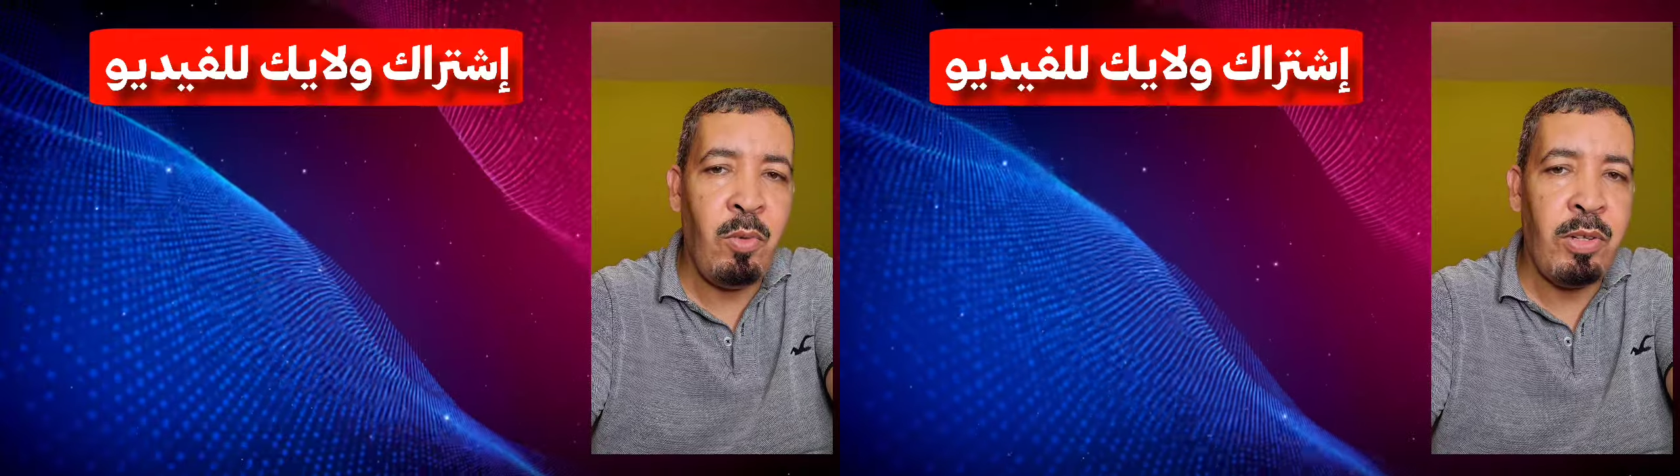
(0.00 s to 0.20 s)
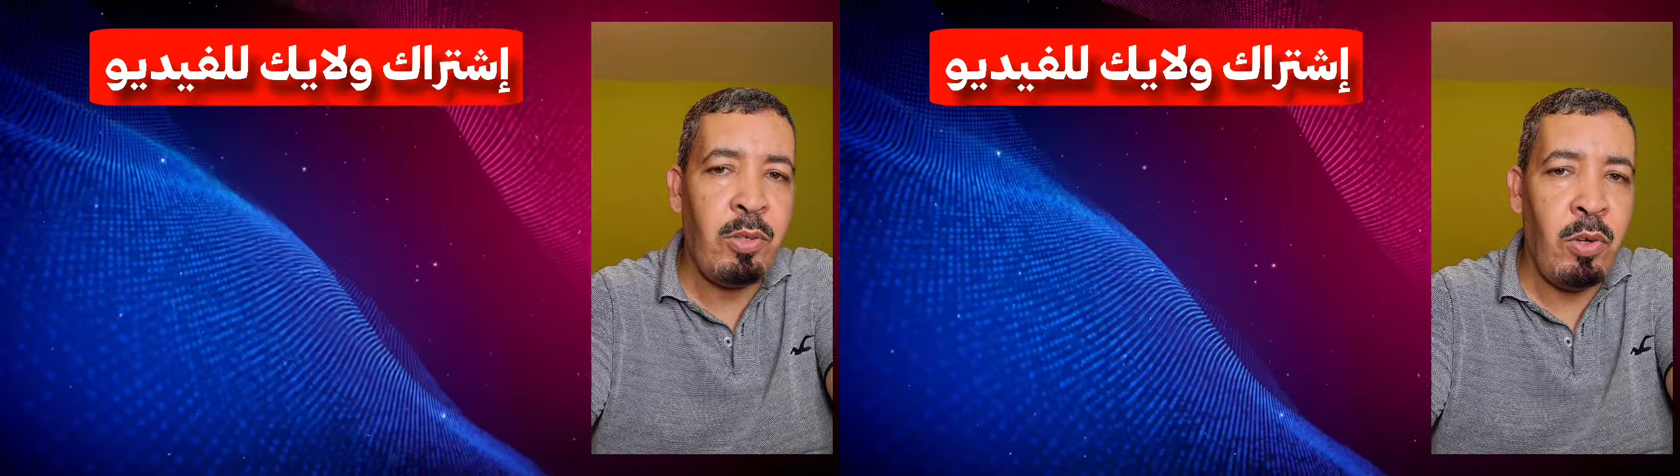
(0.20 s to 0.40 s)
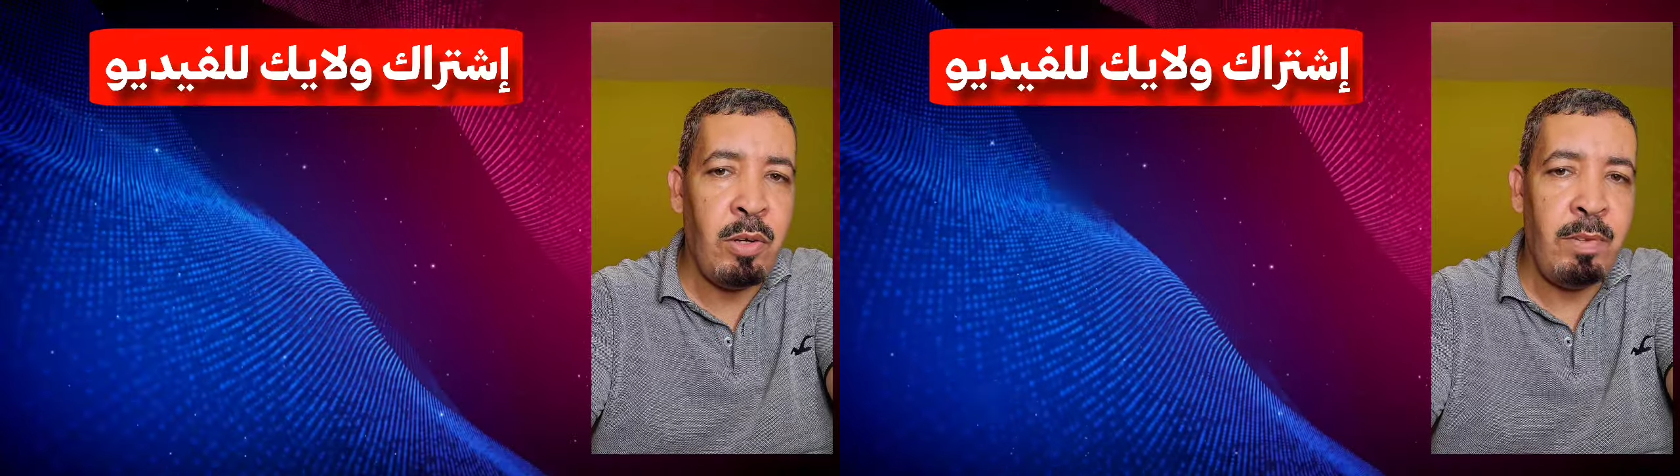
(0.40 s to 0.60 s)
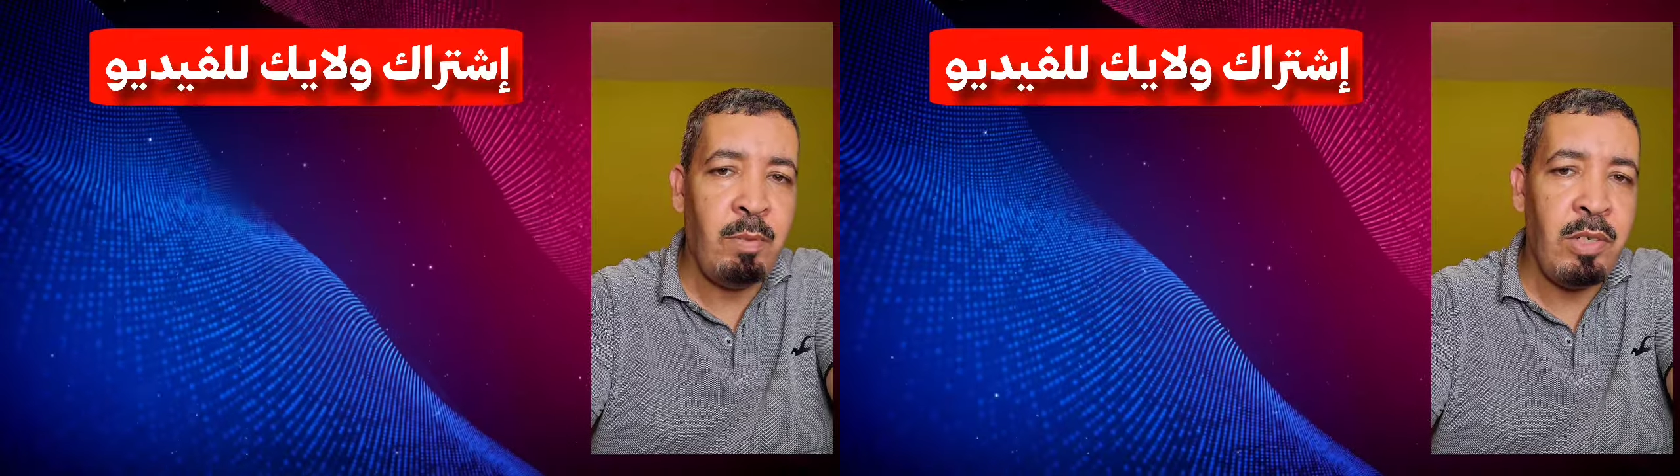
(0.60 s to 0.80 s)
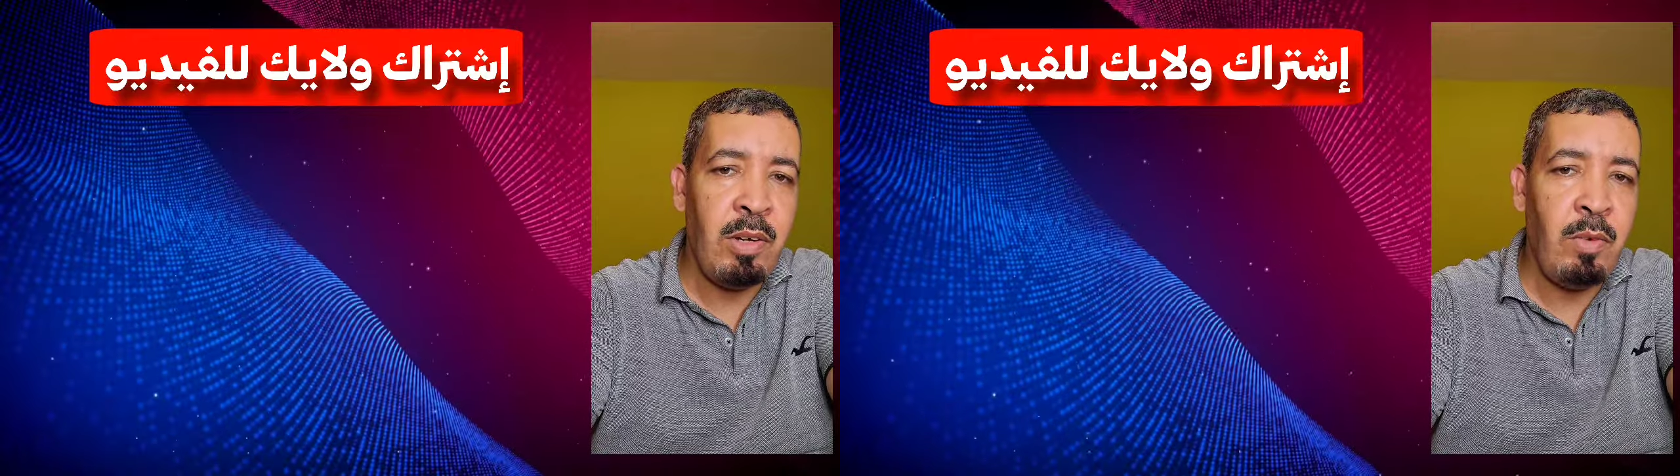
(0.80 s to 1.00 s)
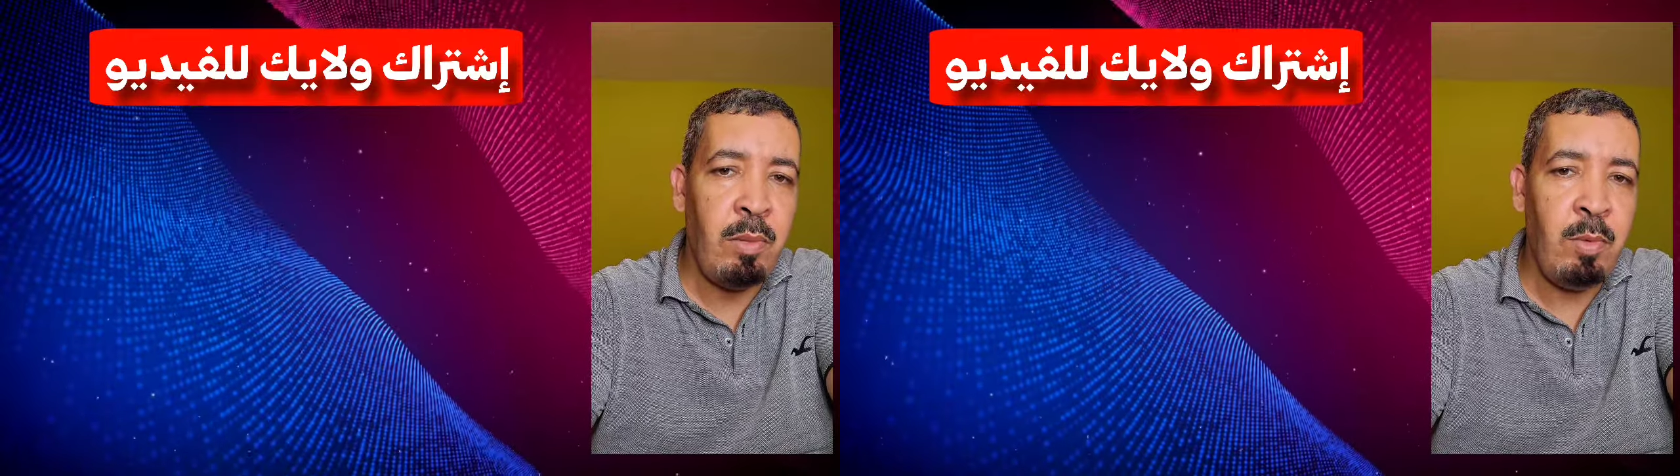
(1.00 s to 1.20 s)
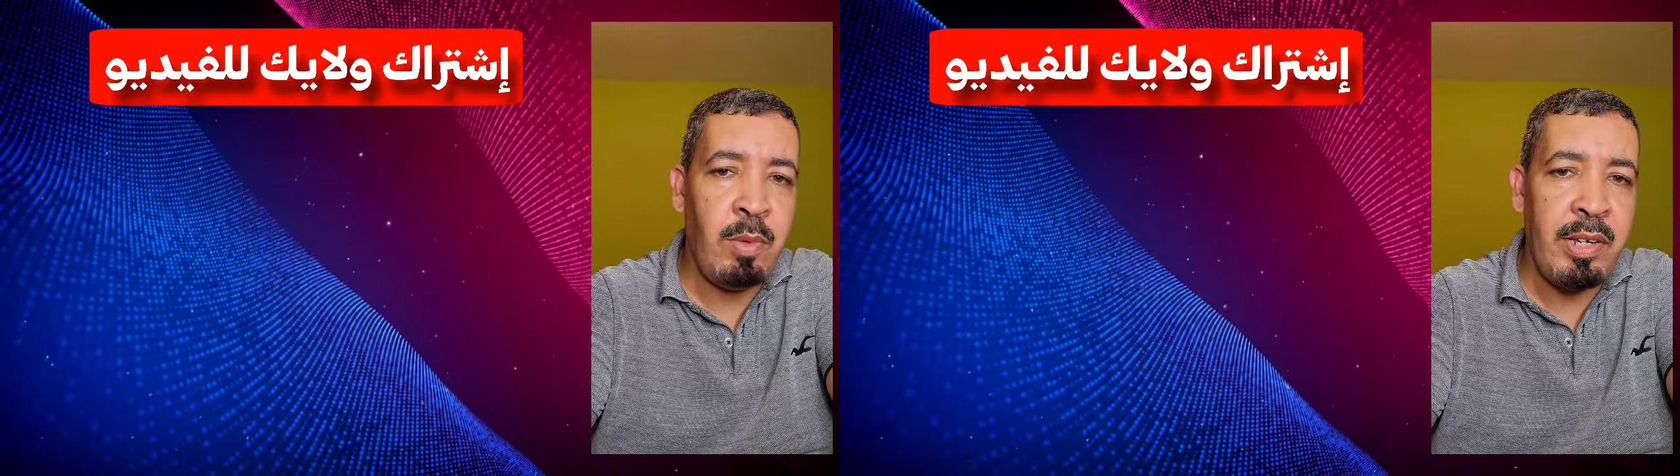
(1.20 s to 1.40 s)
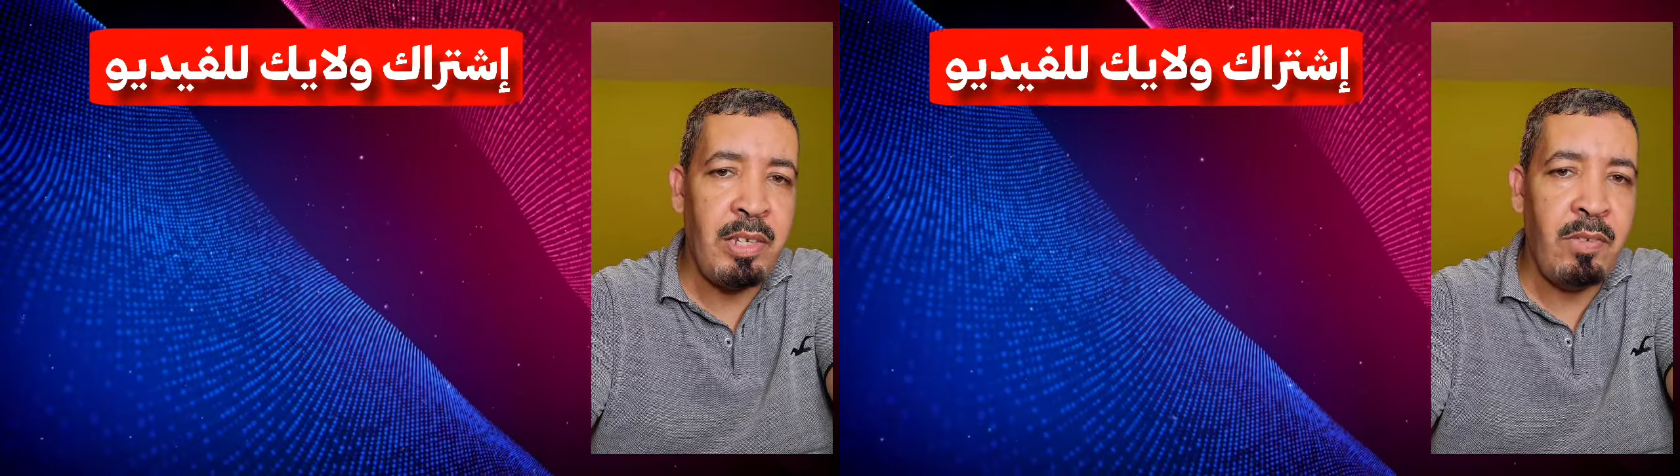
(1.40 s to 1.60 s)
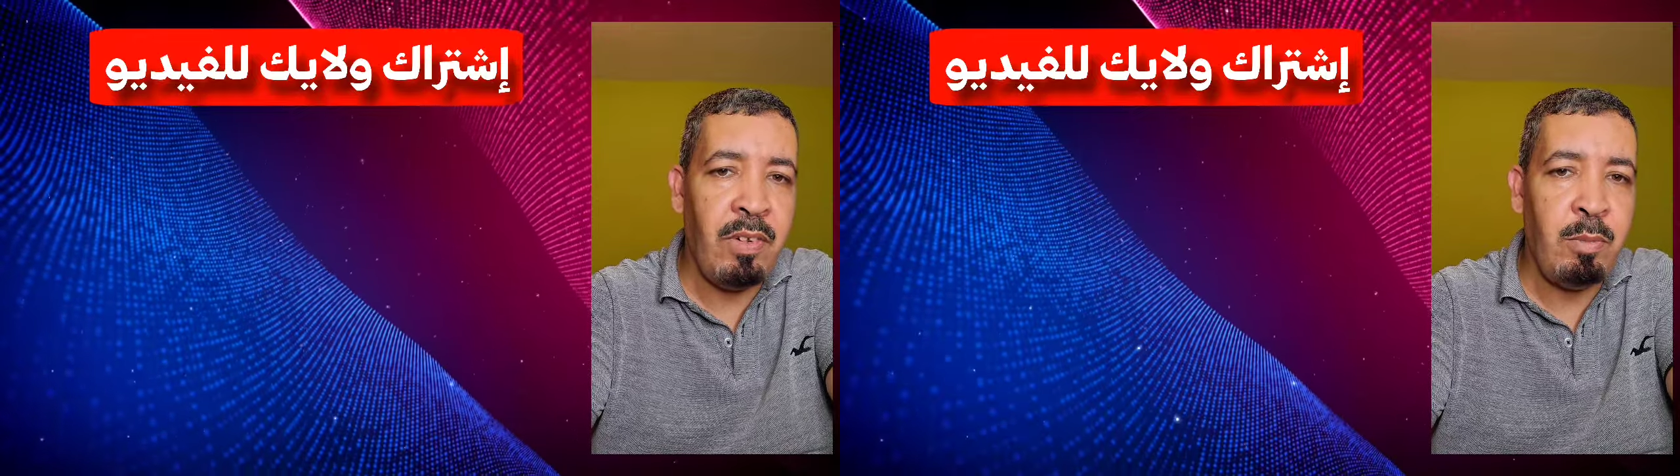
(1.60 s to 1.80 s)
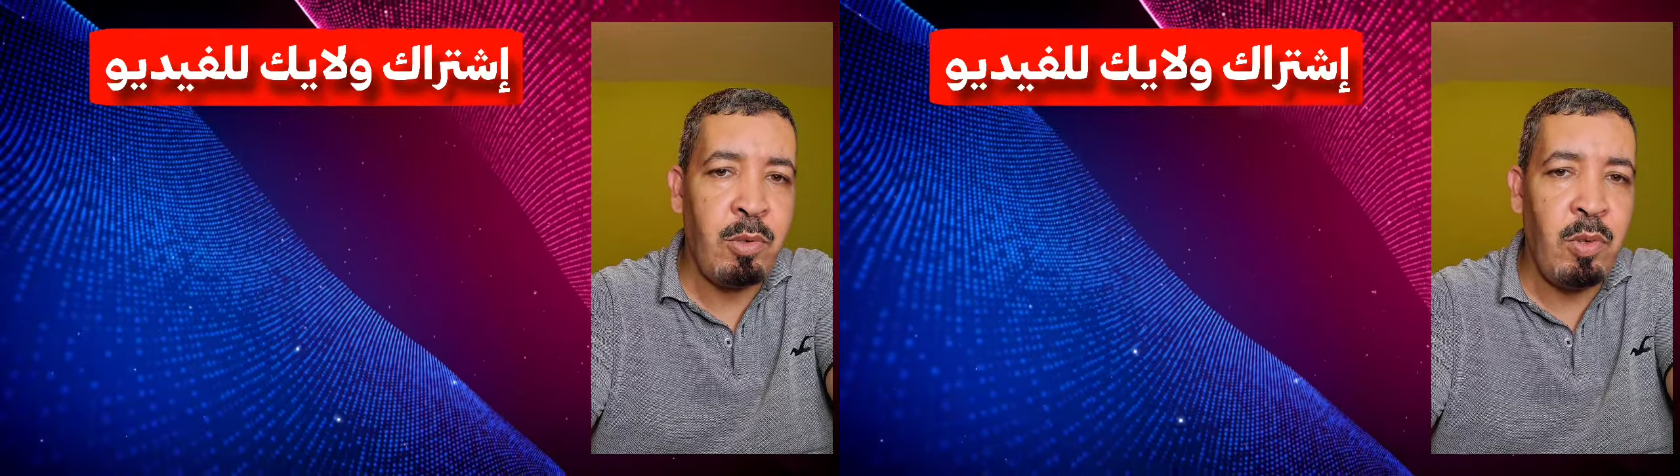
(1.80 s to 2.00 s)
والظهور بمستوى مميز في
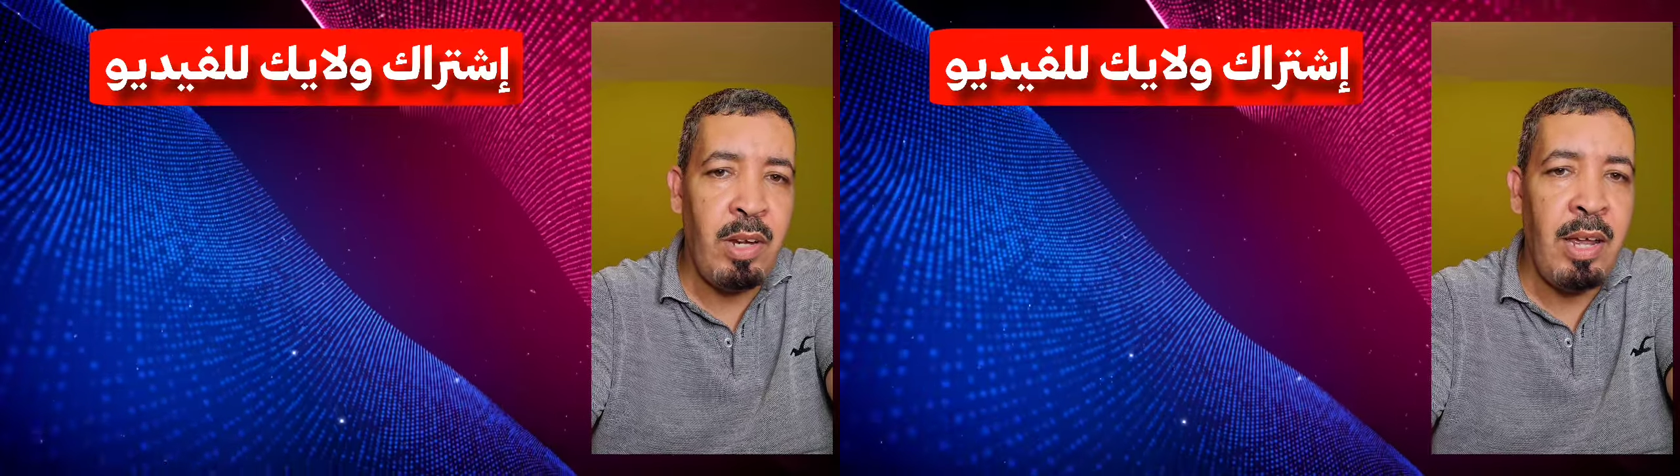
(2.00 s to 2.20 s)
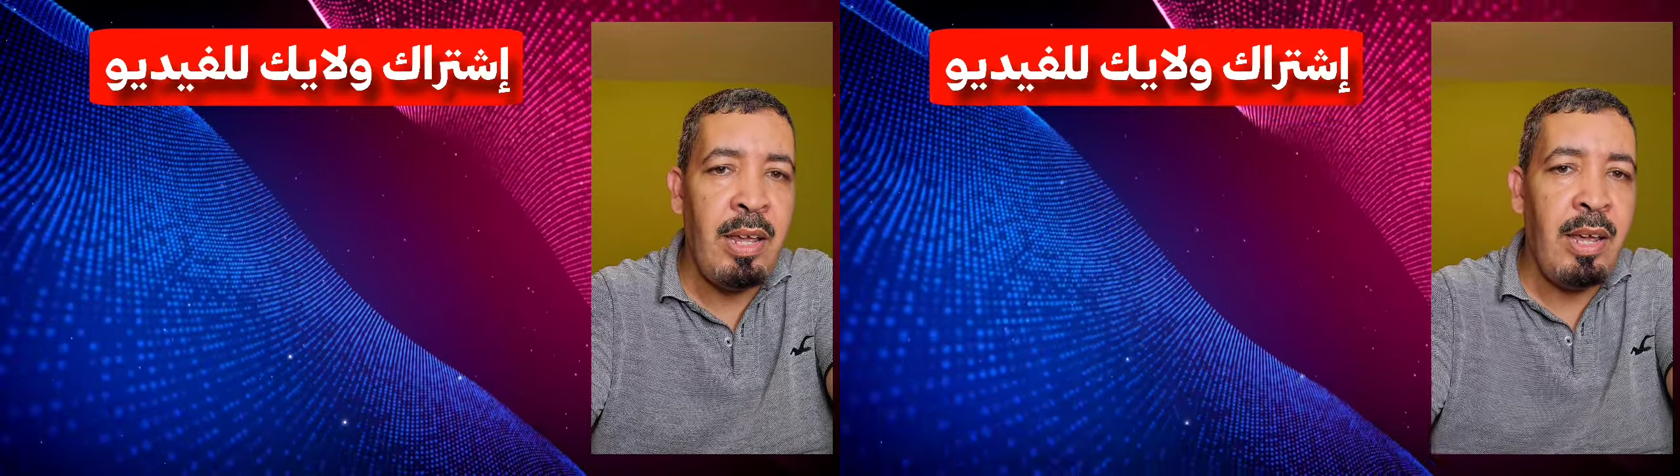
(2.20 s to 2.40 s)
البطولة